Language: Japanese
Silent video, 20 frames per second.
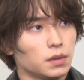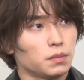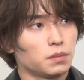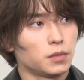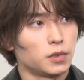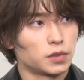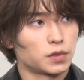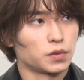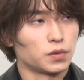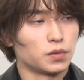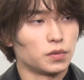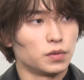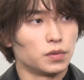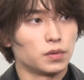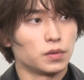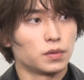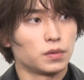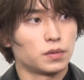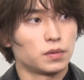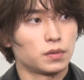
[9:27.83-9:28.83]
まあそ
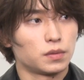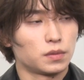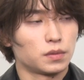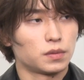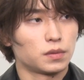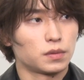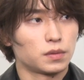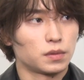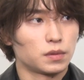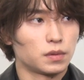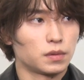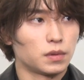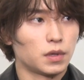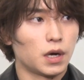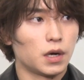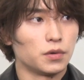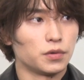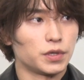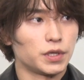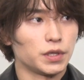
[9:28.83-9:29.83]
の
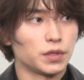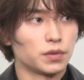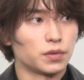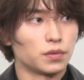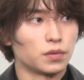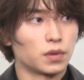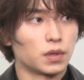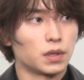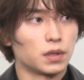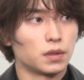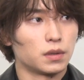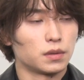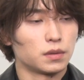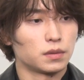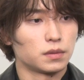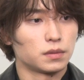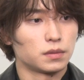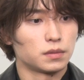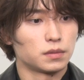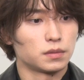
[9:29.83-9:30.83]
会う頻度が
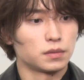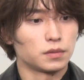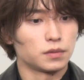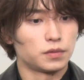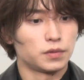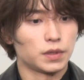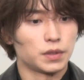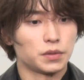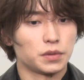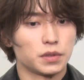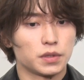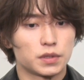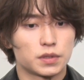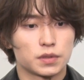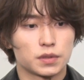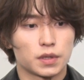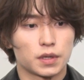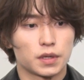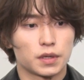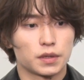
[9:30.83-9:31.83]
増えるに
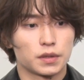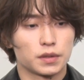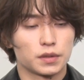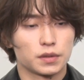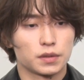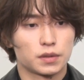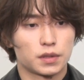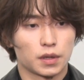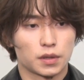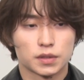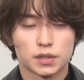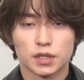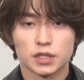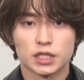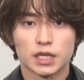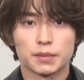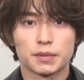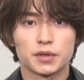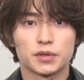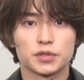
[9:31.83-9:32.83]
つれたくさん
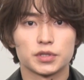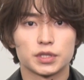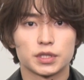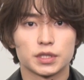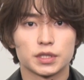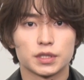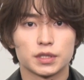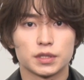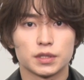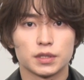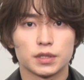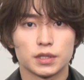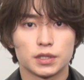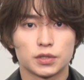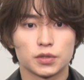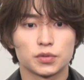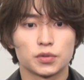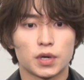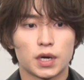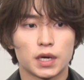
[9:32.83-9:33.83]
喋るし
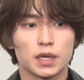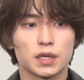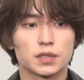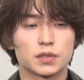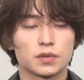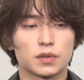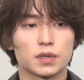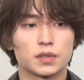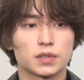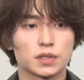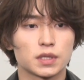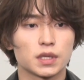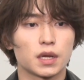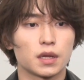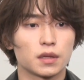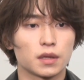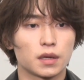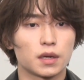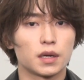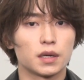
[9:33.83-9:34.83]
人と話すのが好きな
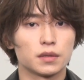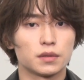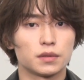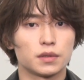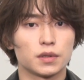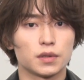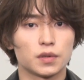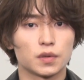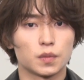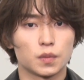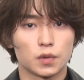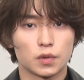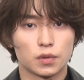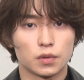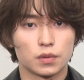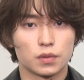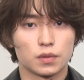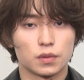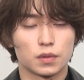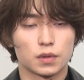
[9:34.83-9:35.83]
んだなっていうのも
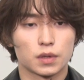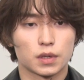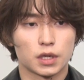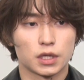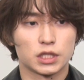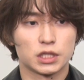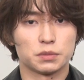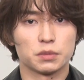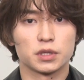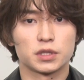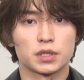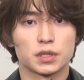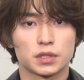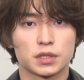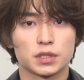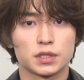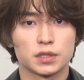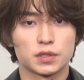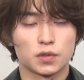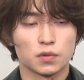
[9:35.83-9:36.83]
感じました
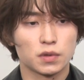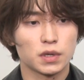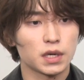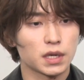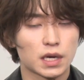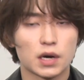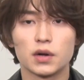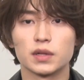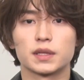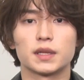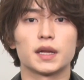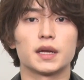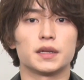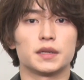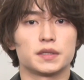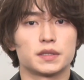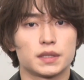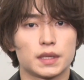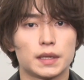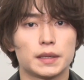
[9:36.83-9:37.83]
しそこから変わってない
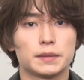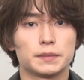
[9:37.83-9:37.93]
ですね。